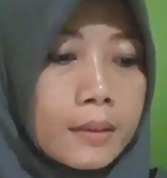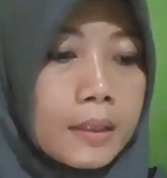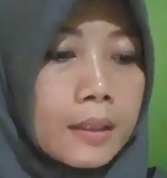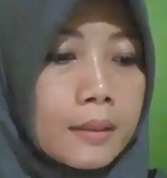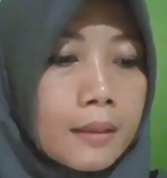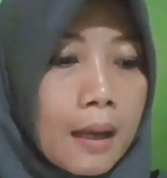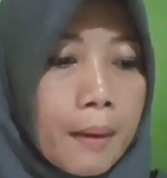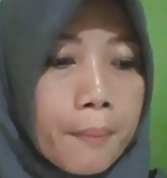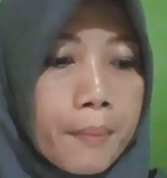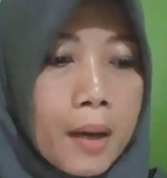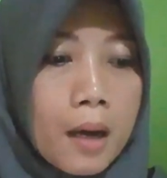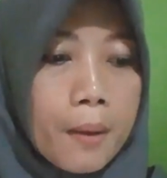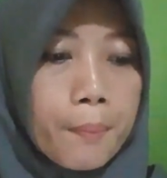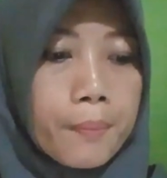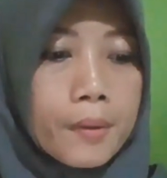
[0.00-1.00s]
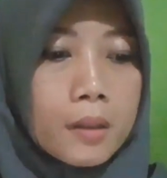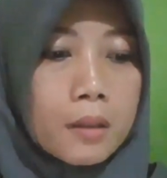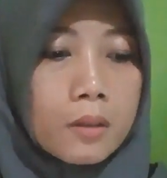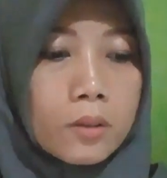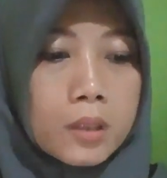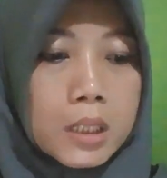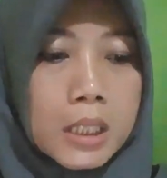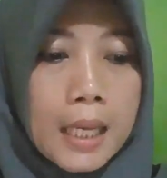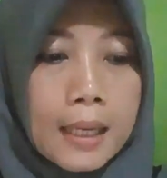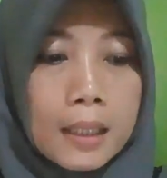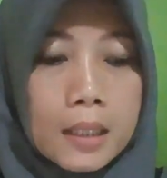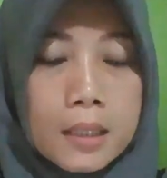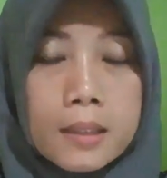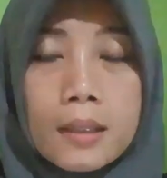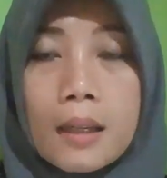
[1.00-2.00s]
Ditambah perut
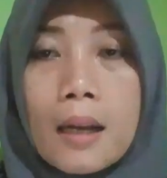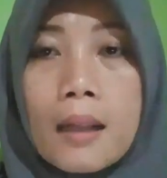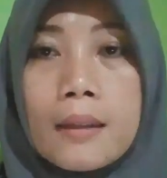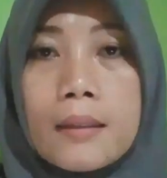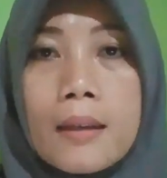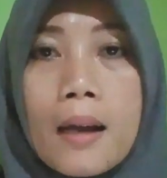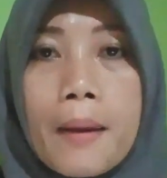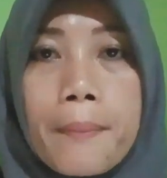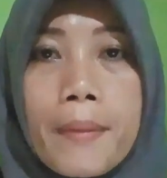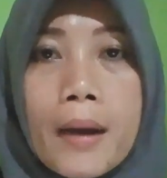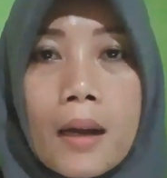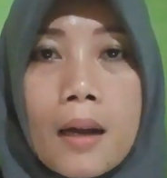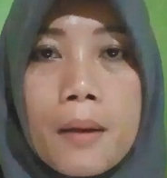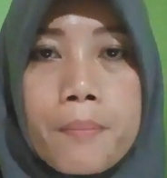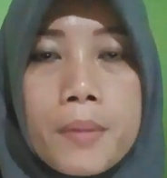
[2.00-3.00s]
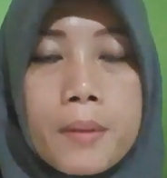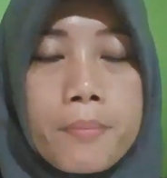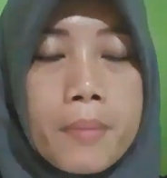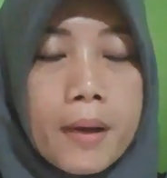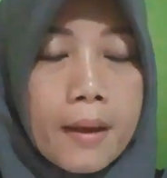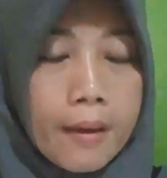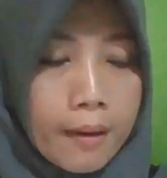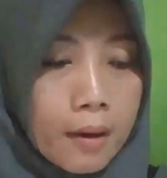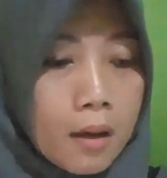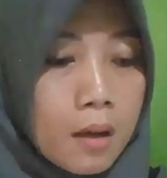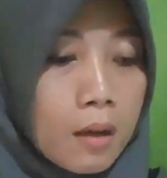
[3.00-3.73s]
sakit sekali Apakah berbahaya?